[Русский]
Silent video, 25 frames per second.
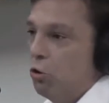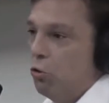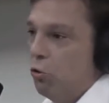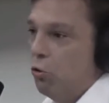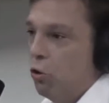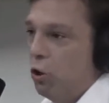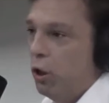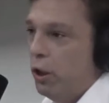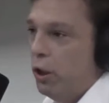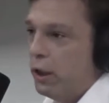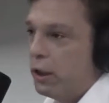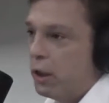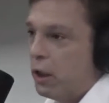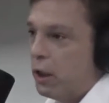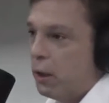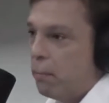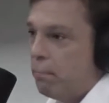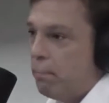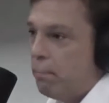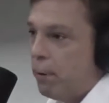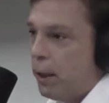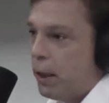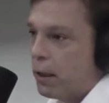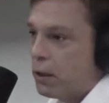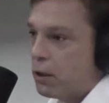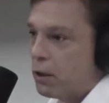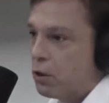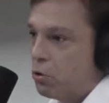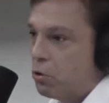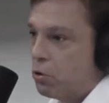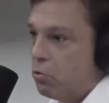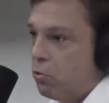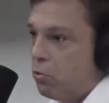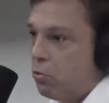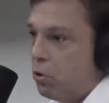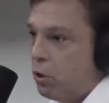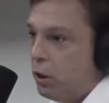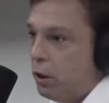ну это
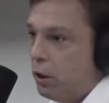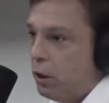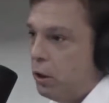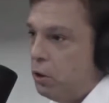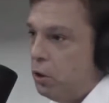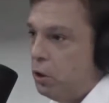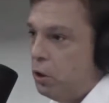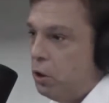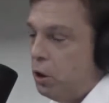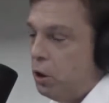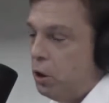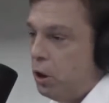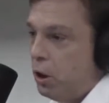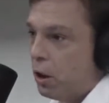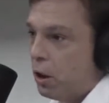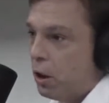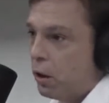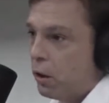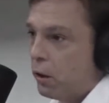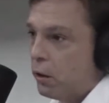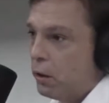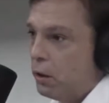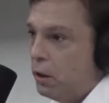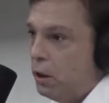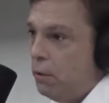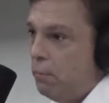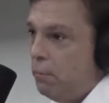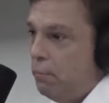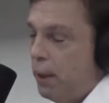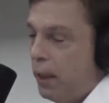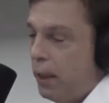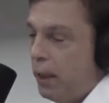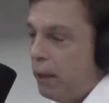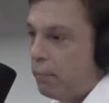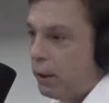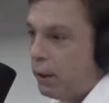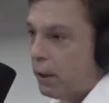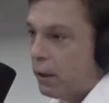позорище!
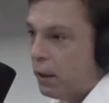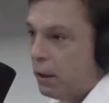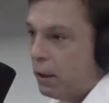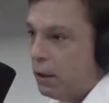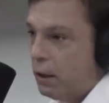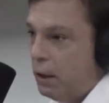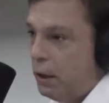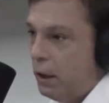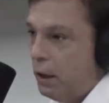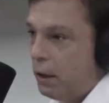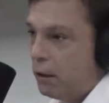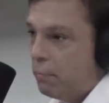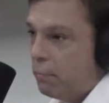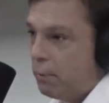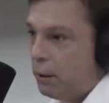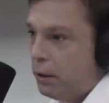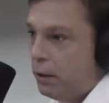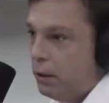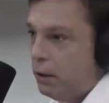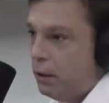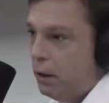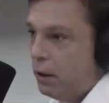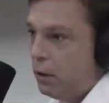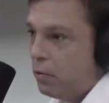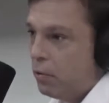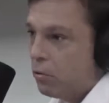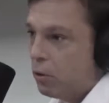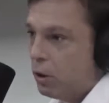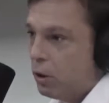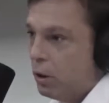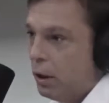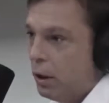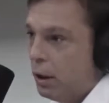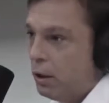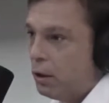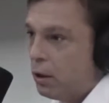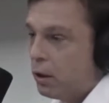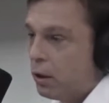Тебя пригласили к президенту, ты
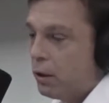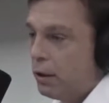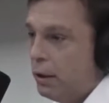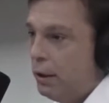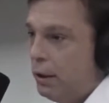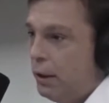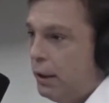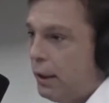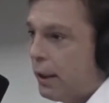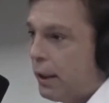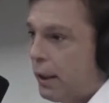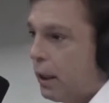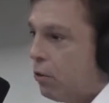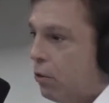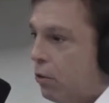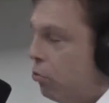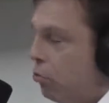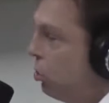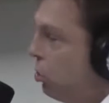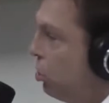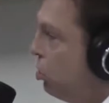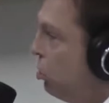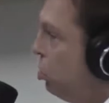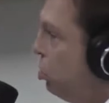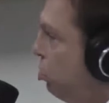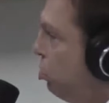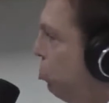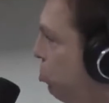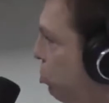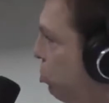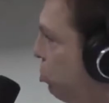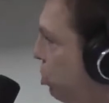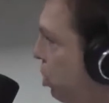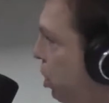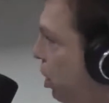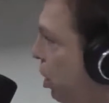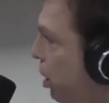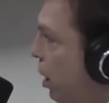начал нести какую-то чушь.
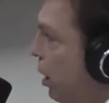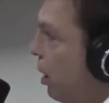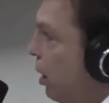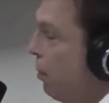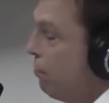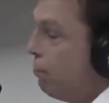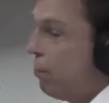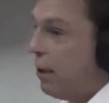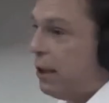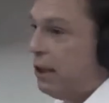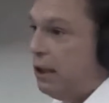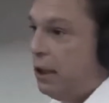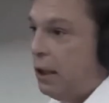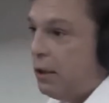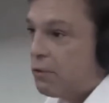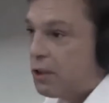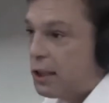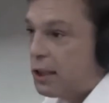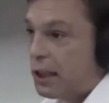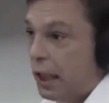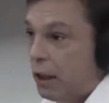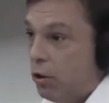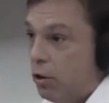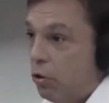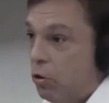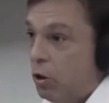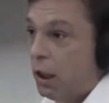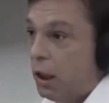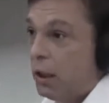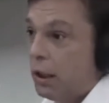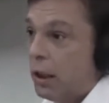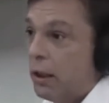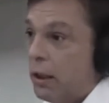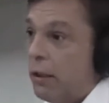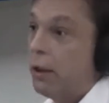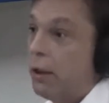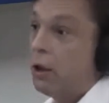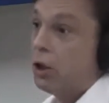так поэтому они Президент встаёт, никакие а
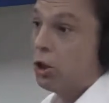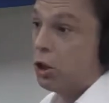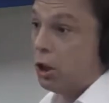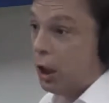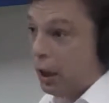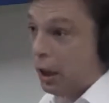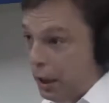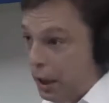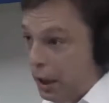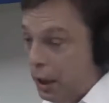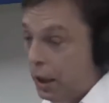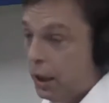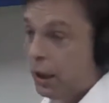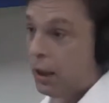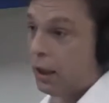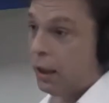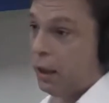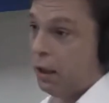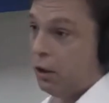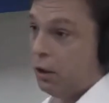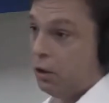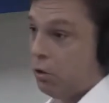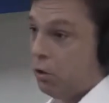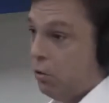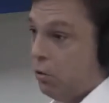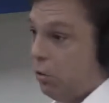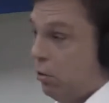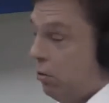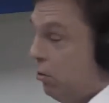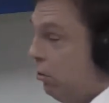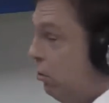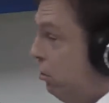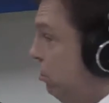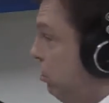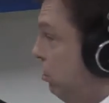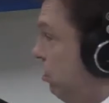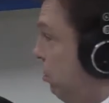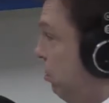ты говоришь, да, экономические да, да,
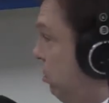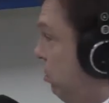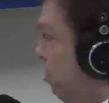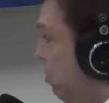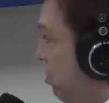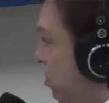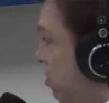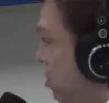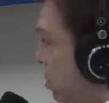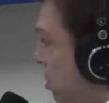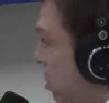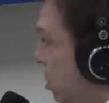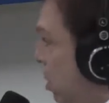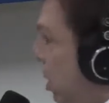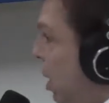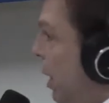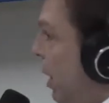программы ты не пишут.